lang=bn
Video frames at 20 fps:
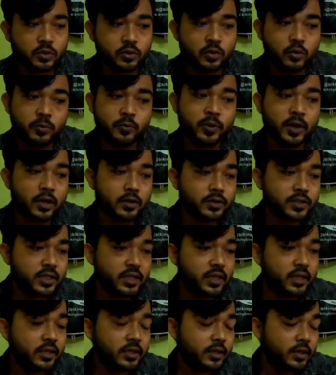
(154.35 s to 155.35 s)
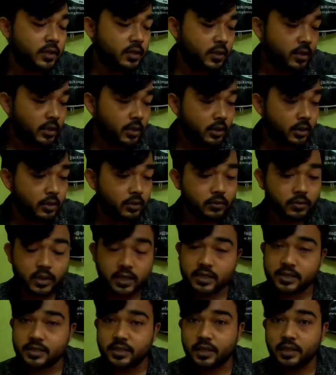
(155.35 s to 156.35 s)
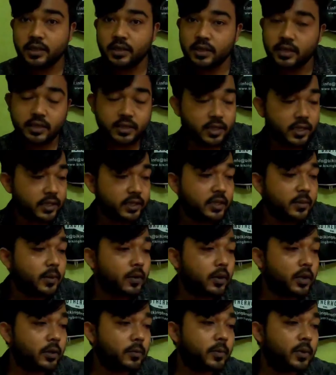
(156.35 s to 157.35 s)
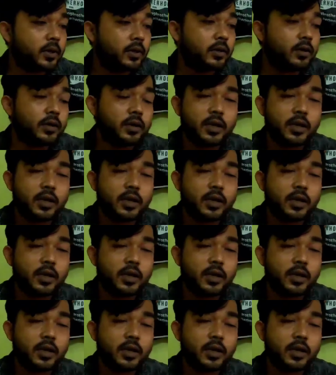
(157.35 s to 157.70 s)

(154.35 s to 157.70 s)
খুব ভালো ছেলে ওর কাছ থেকে গিয়ে দেখতে পারো একবার